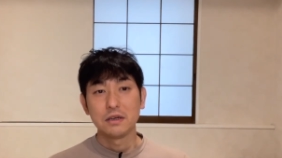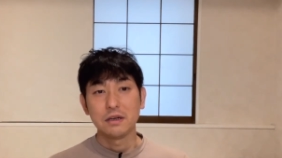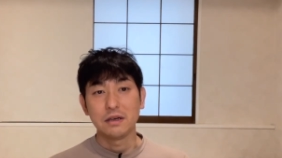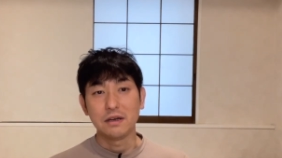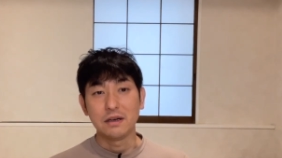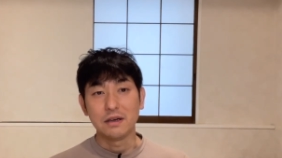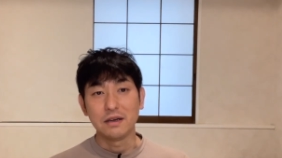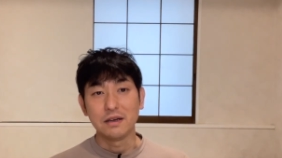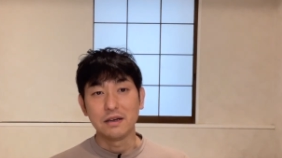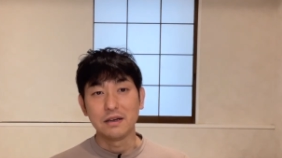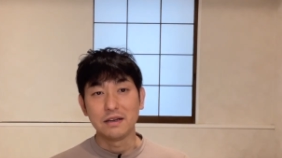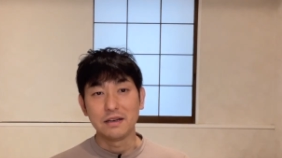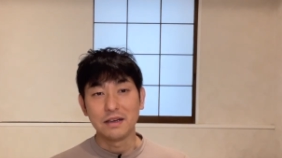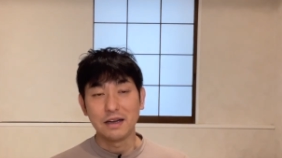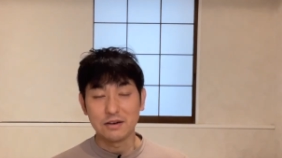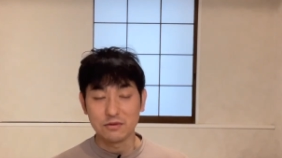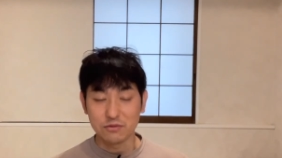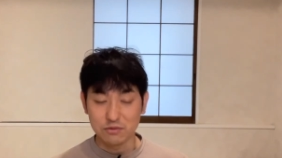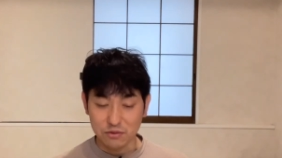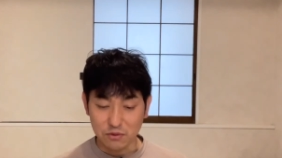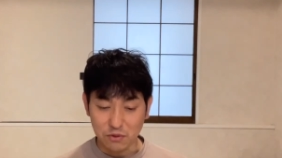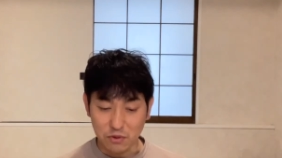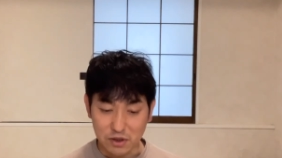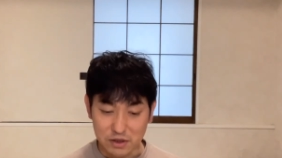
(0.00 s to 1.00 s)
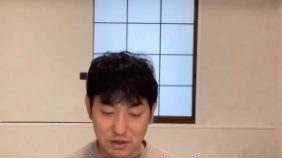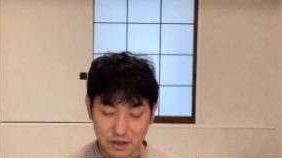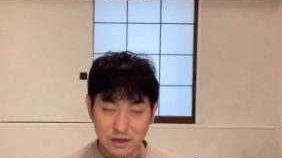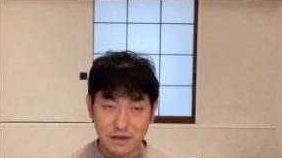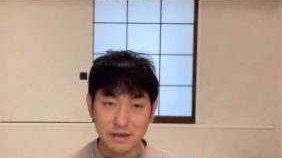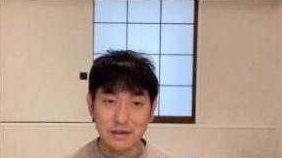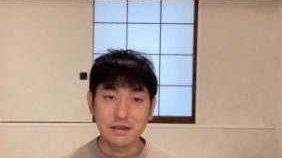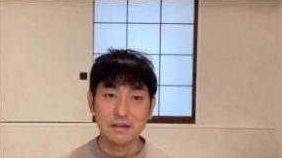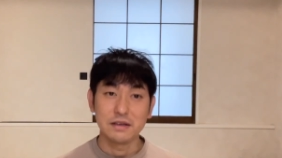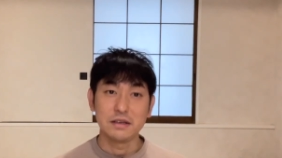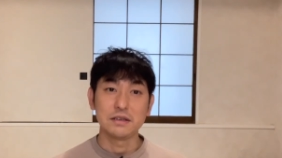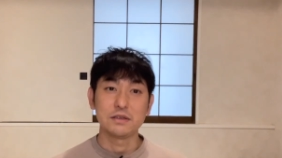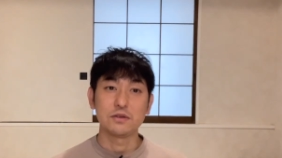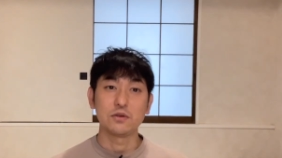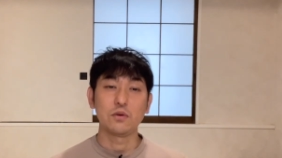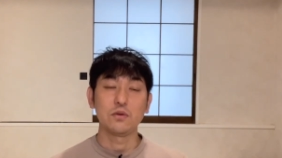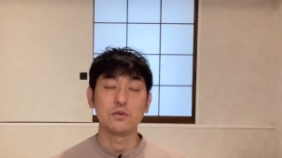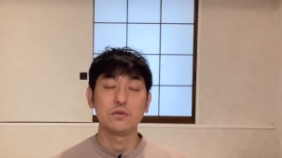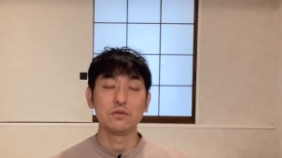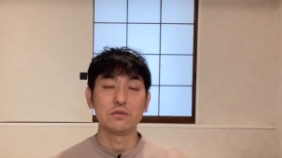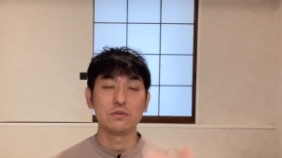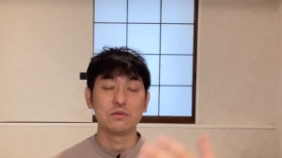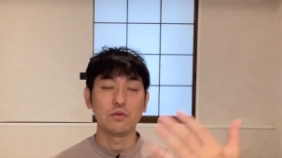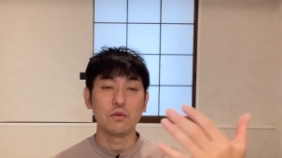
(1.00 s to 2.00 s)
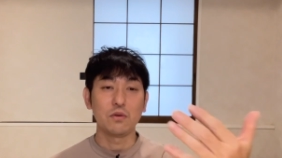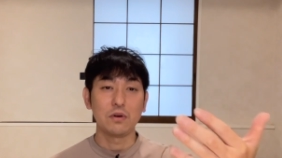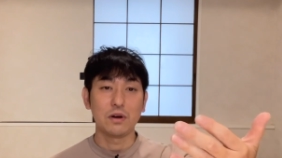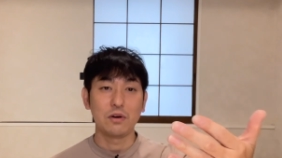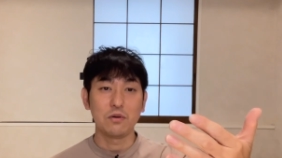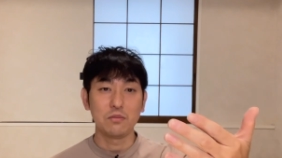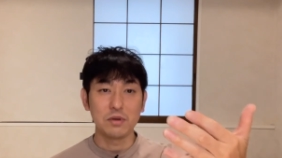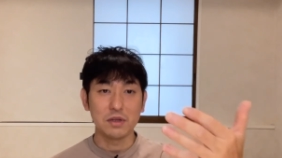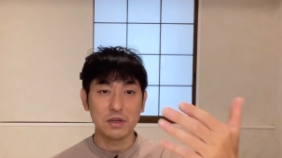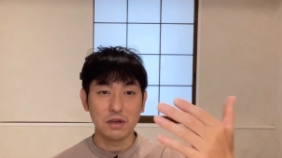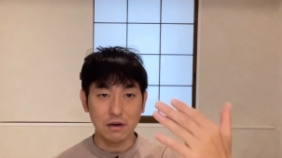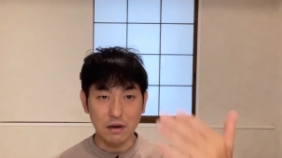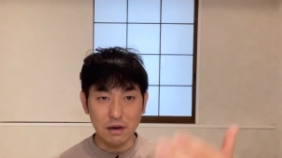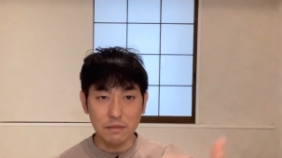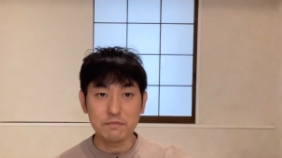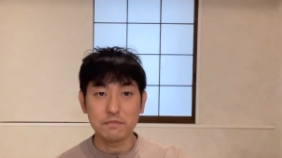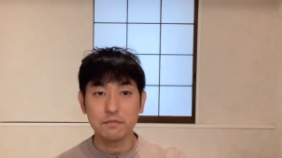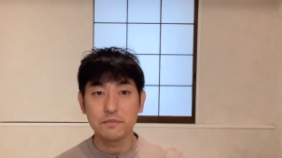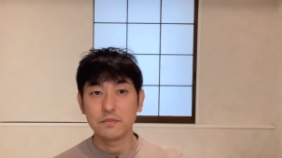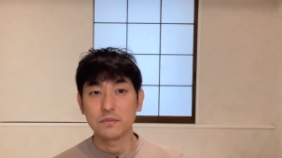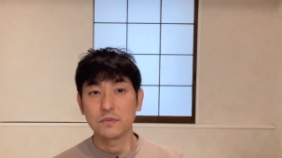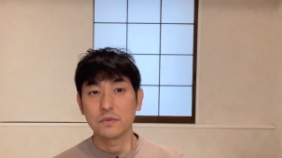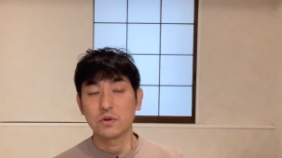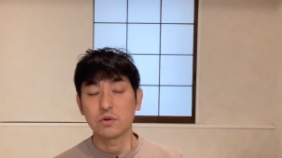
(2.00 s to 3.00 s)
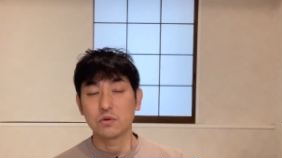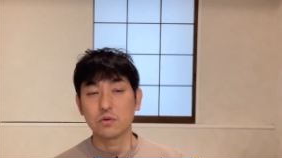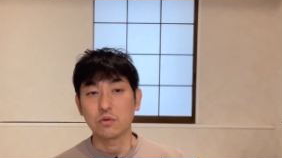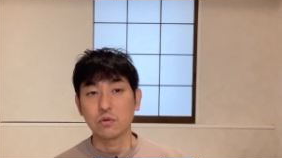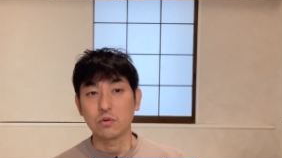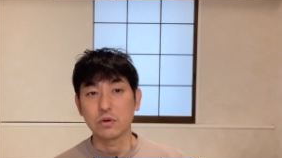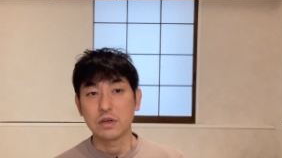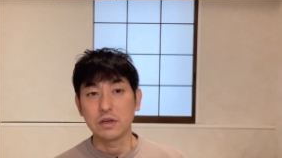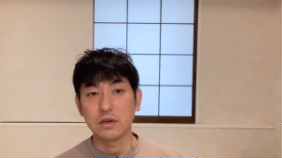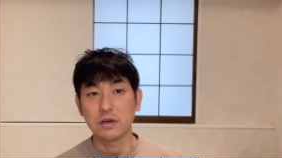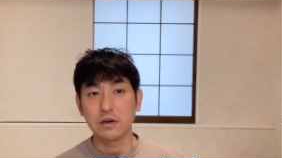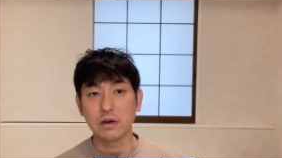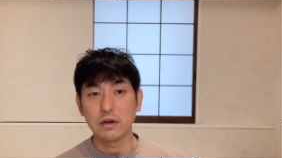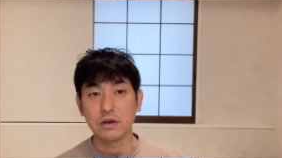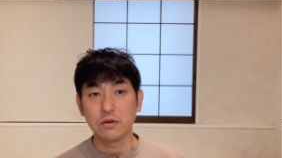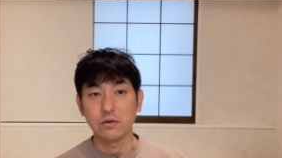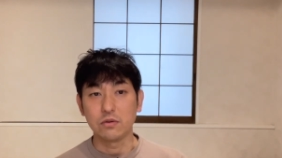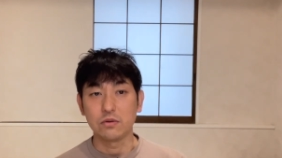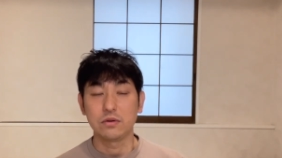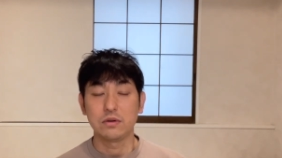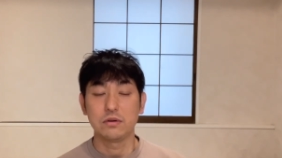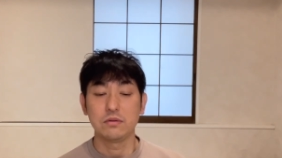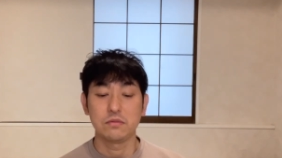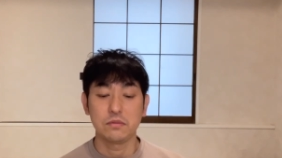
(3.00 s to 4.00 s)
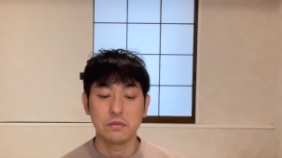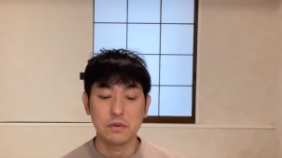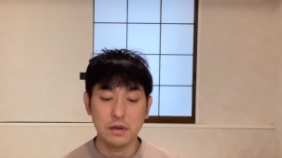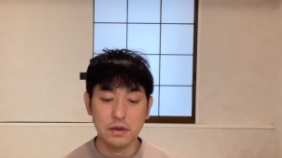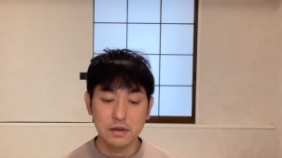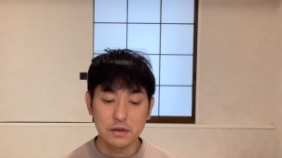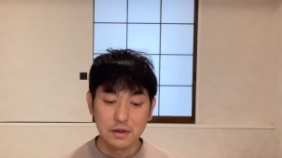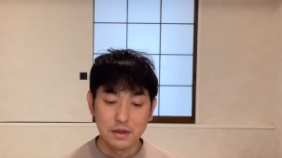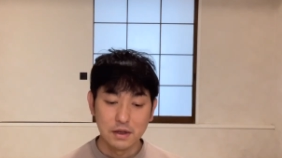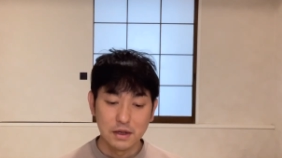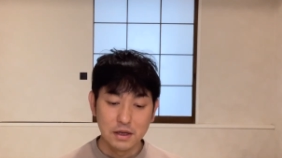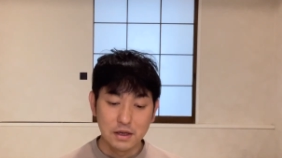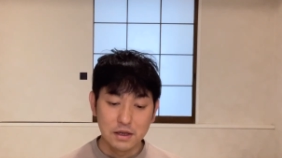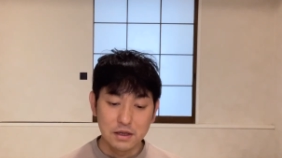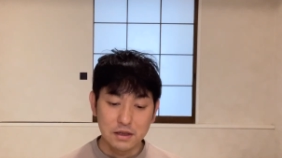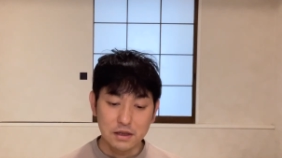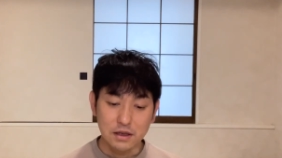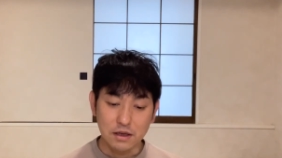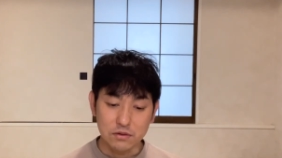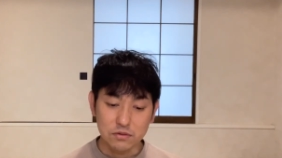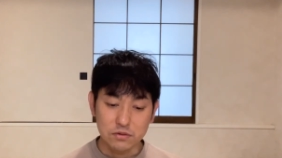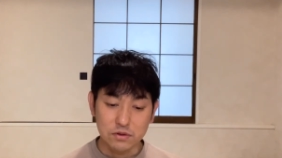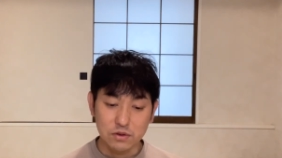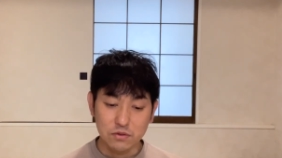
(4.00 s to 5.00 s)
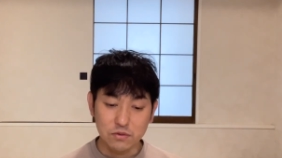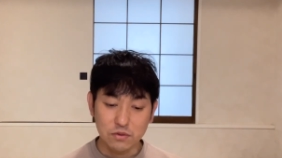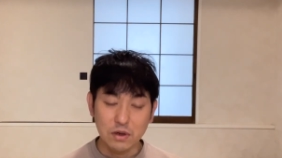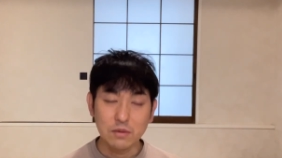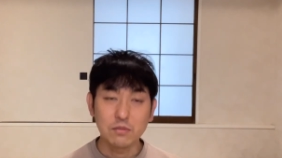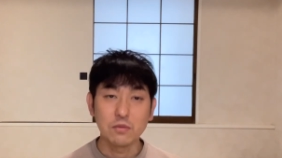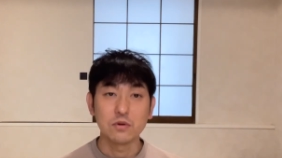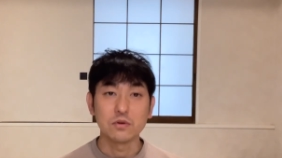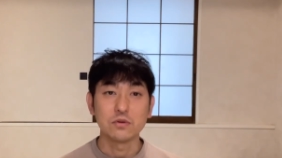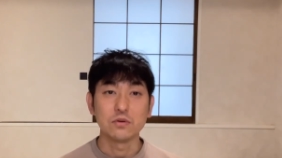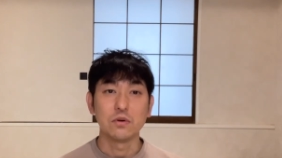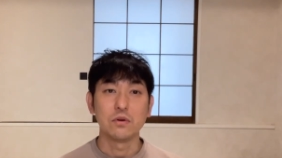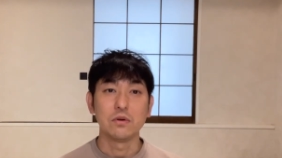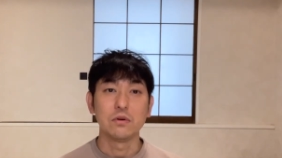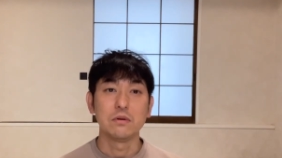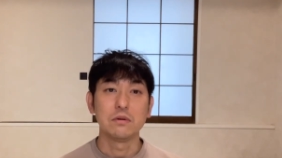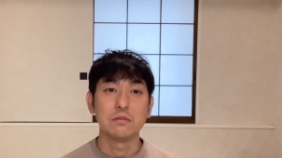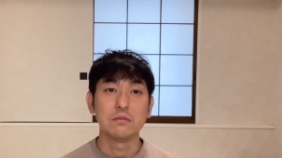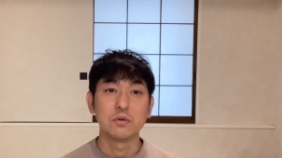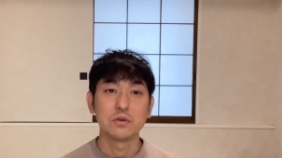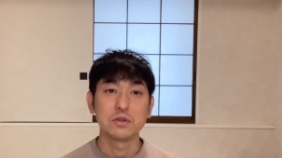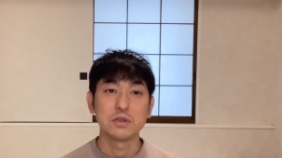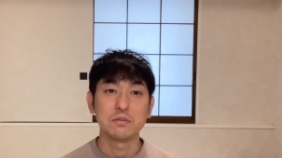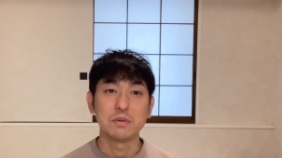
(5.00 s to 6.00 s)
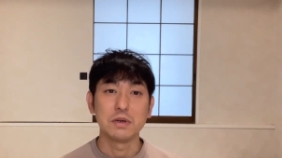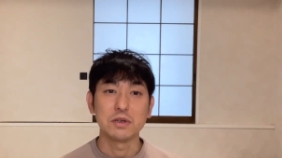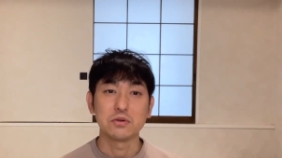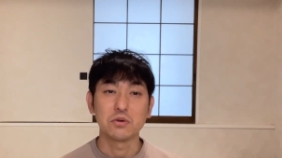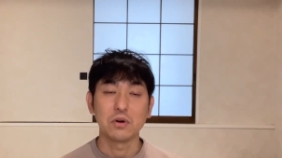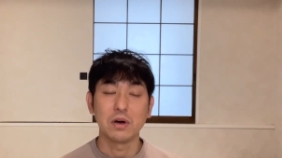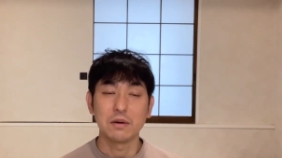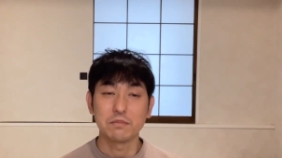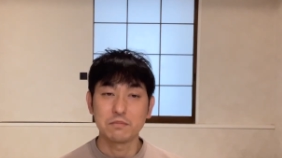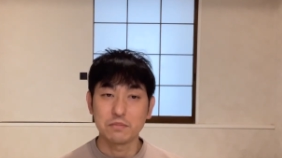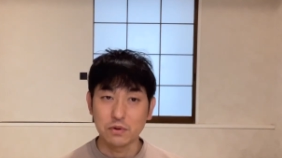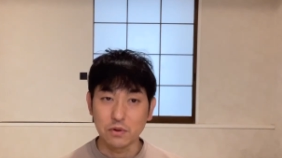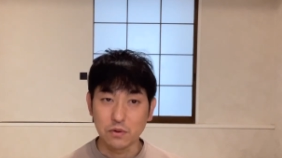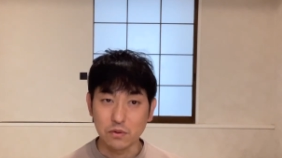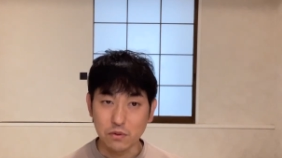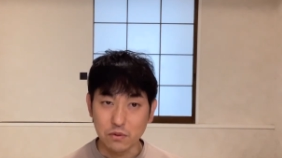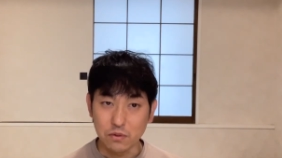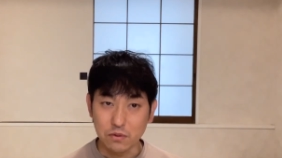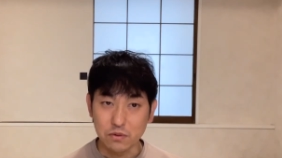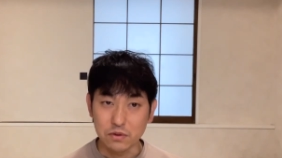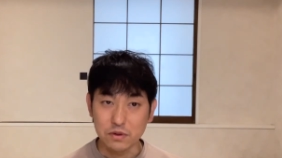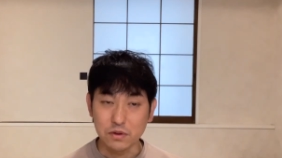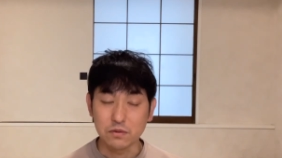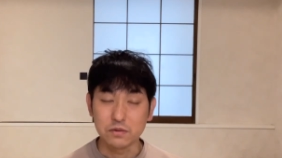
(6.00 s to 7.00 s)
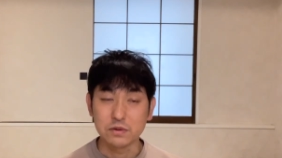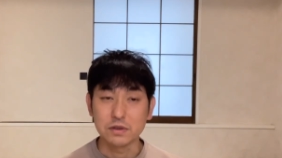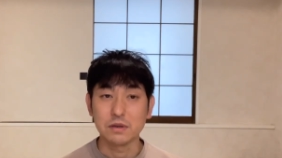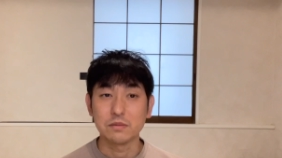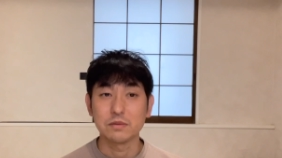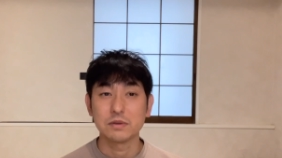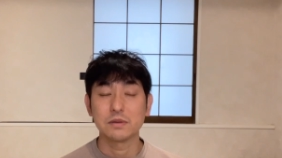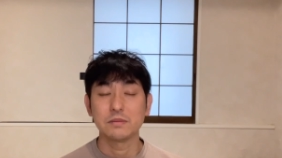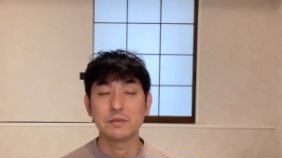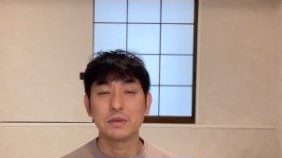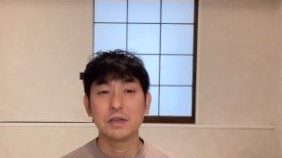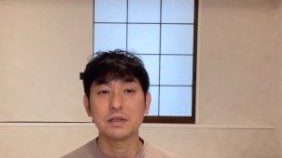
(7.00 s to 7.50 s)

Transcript: えー、やるとかね、そういう動画を見て、あちょっと切り替えようって言って、やるっていうのが僕のモチベーションアップの方法でございます。